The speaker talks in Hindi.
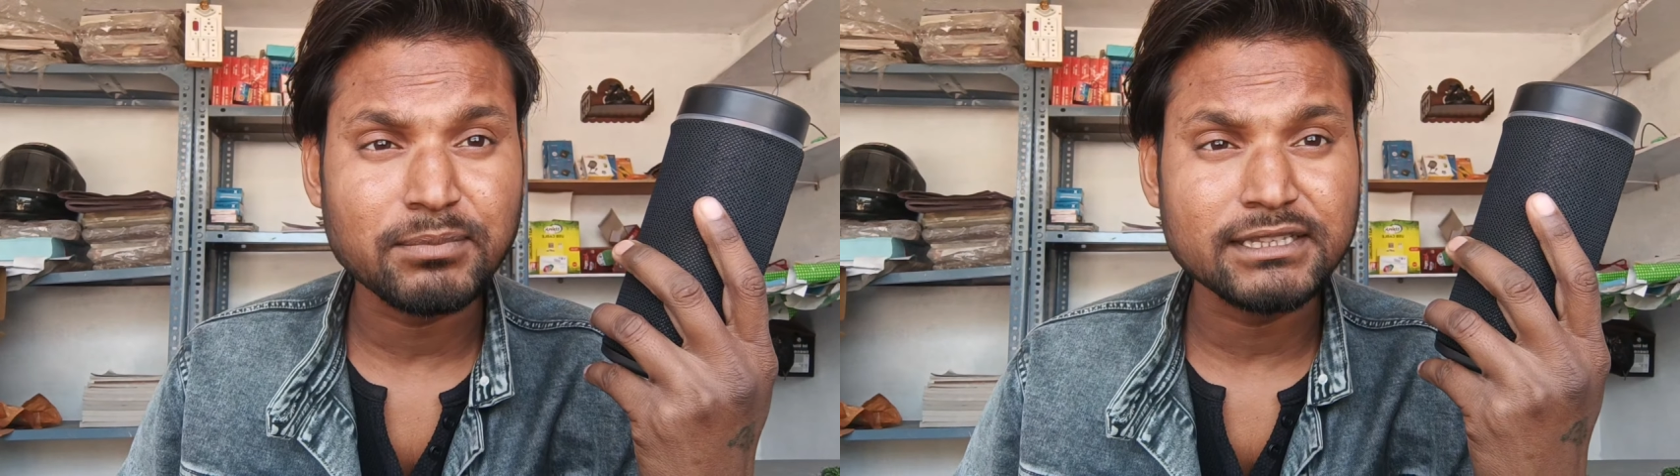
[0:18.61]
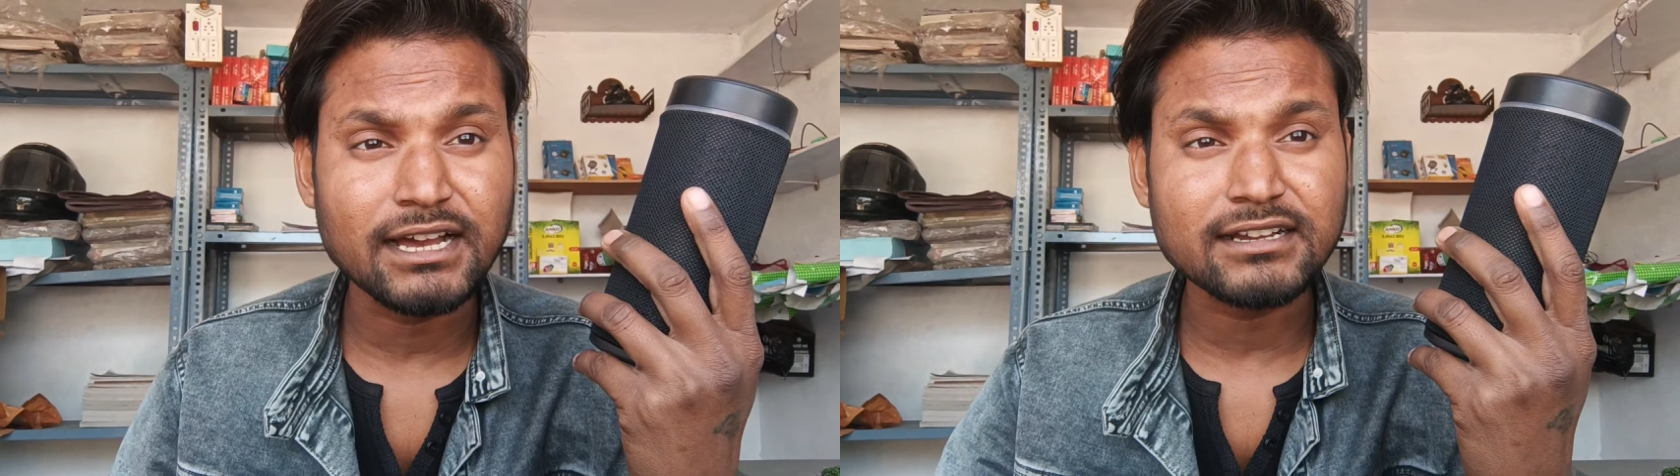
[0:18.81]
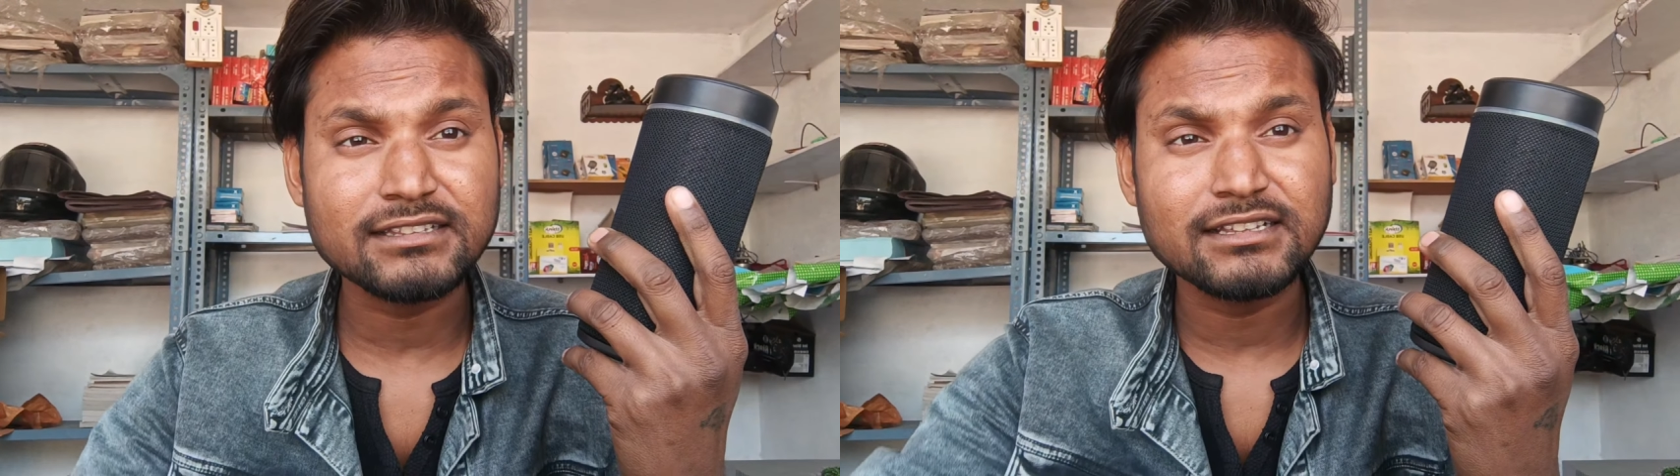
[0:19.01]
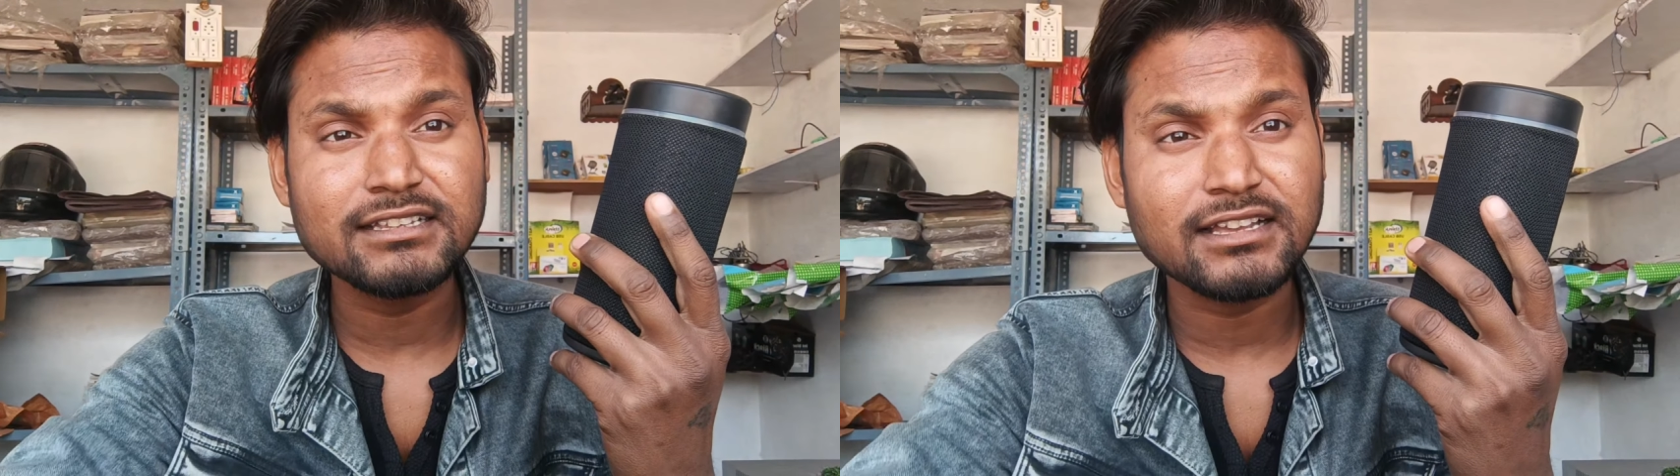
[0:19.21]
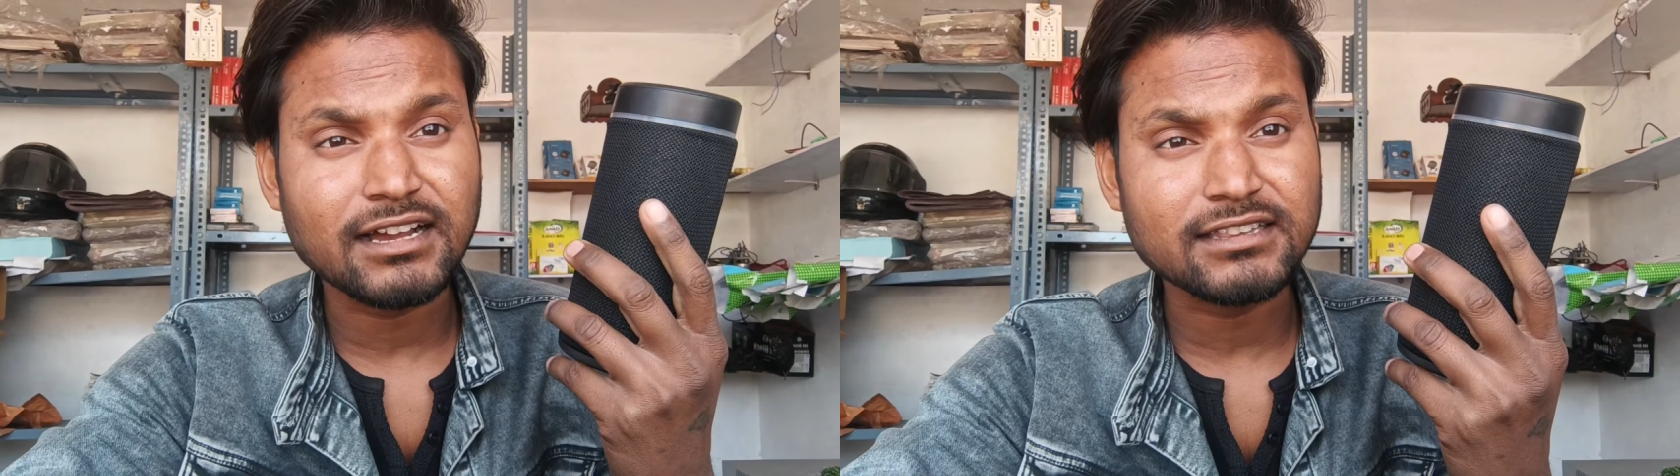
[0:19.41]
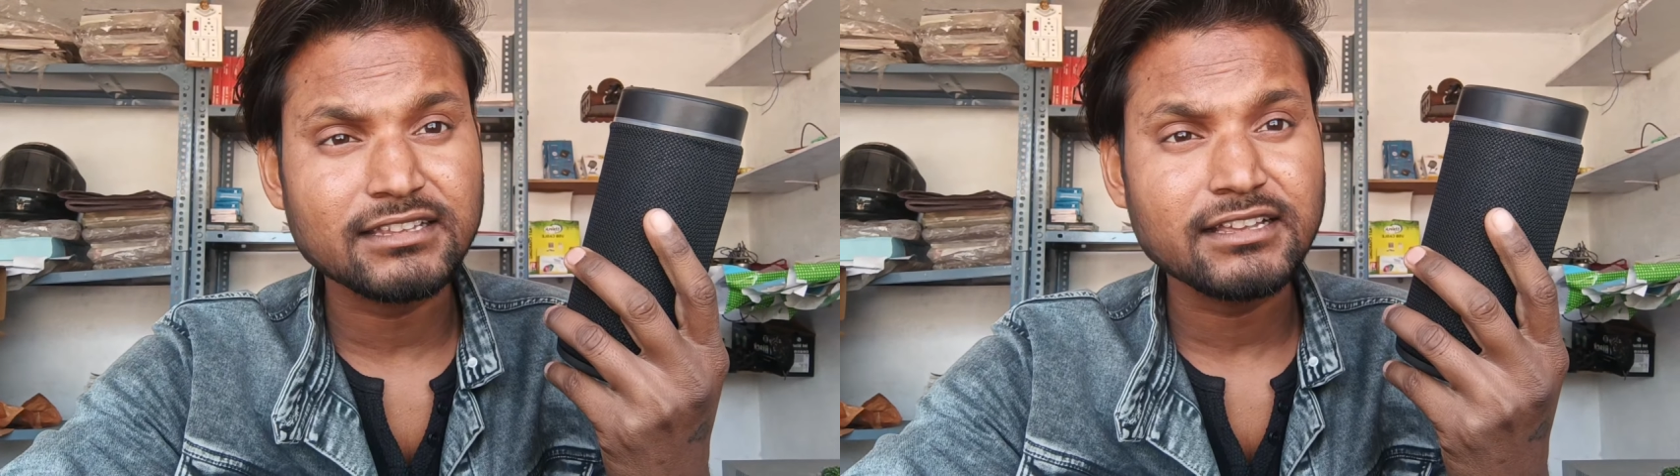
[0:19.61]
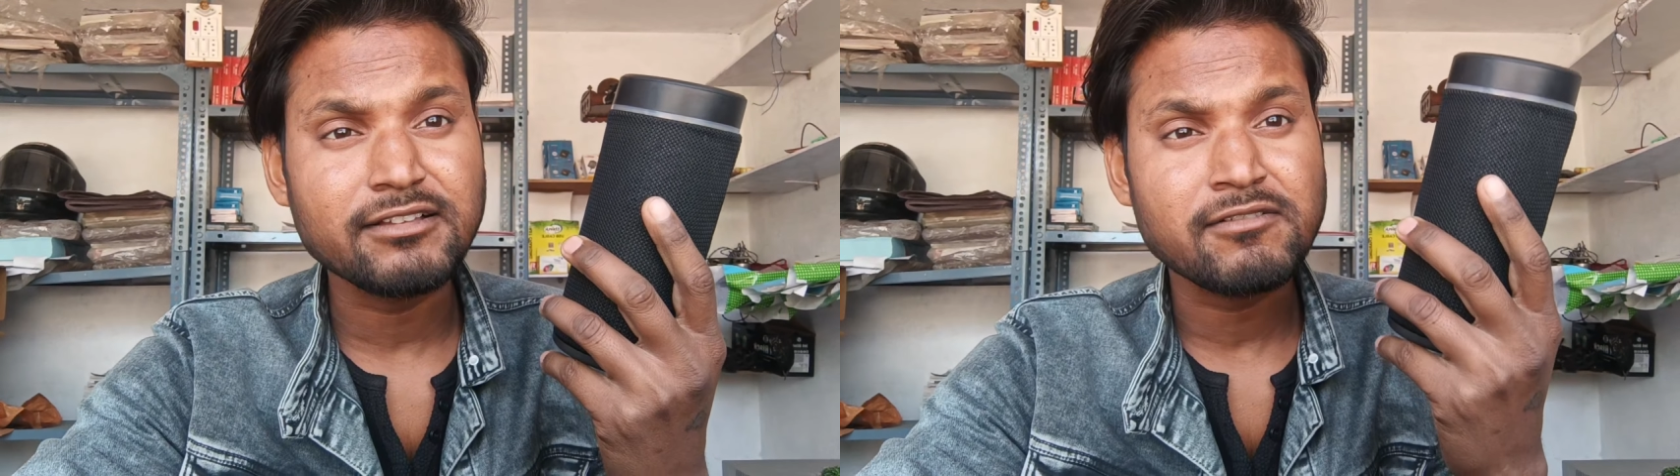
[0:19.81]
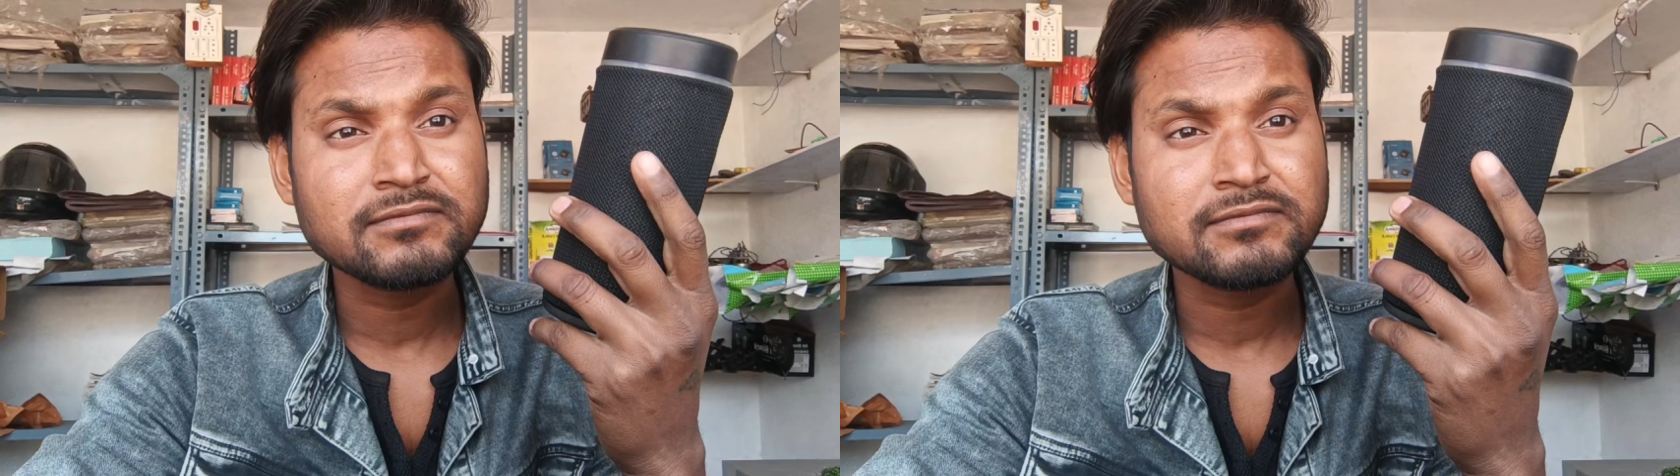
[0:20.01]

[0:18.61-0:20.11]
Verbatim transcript: बजा कर नहीं दिखाते हैं